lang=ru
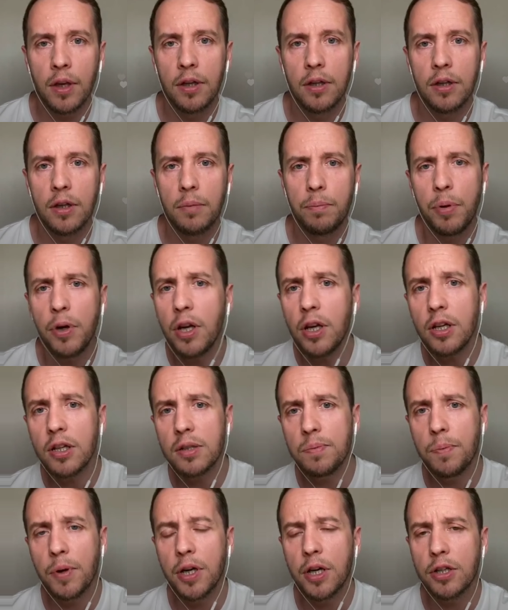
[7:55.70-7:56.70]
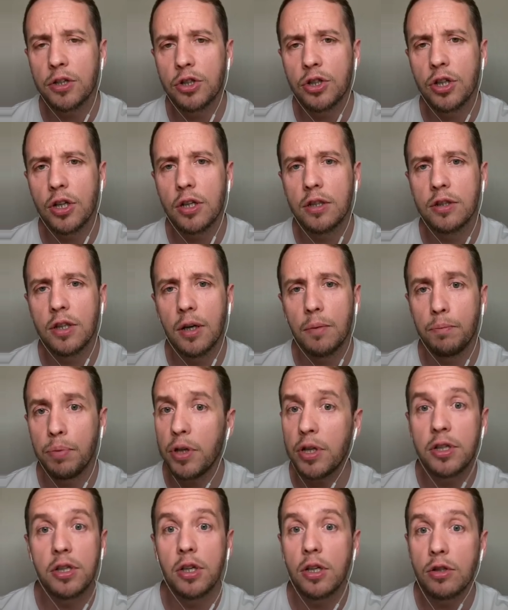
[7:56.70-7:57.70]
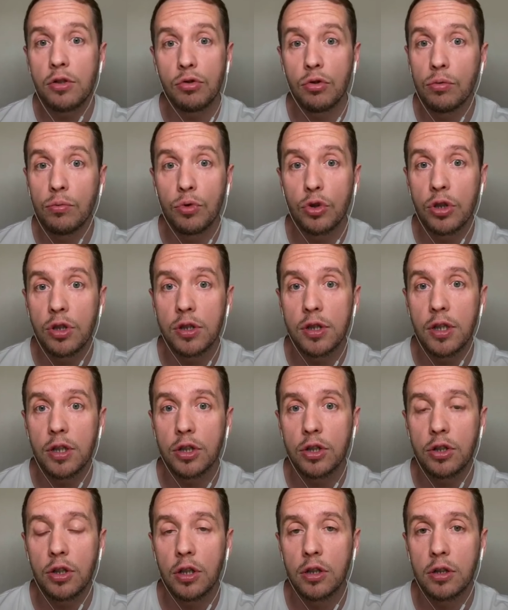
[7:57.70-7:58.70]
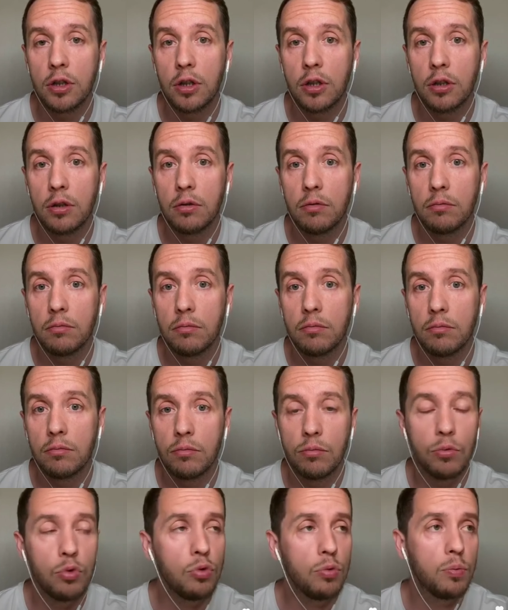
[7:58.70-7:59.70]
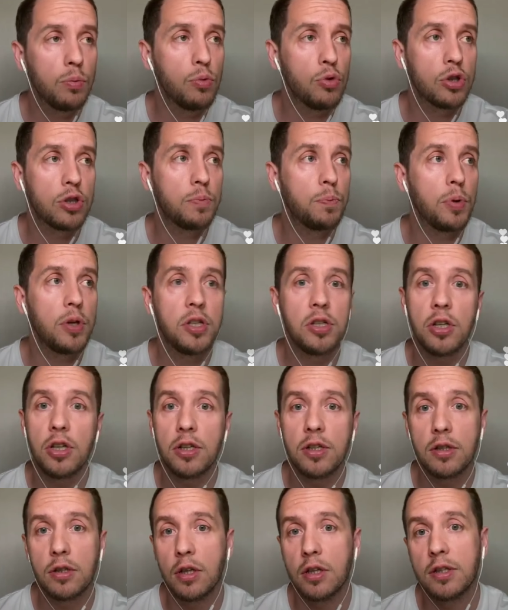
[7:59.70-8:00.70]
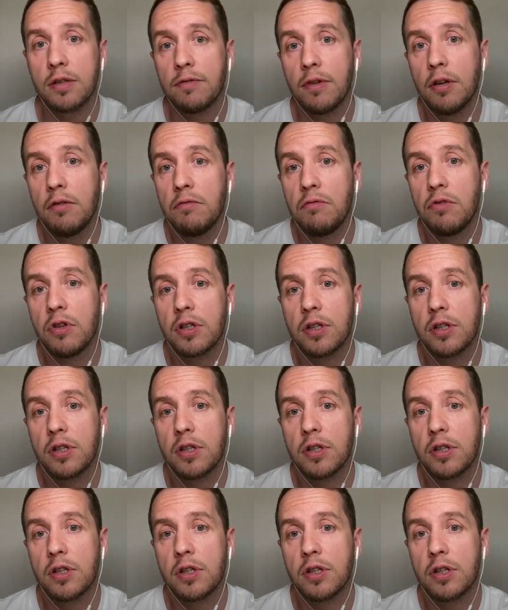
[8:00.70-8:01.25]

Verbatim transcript: Э, пресс покачал, да, присесть он может со штангой. Ну, может присесть со своим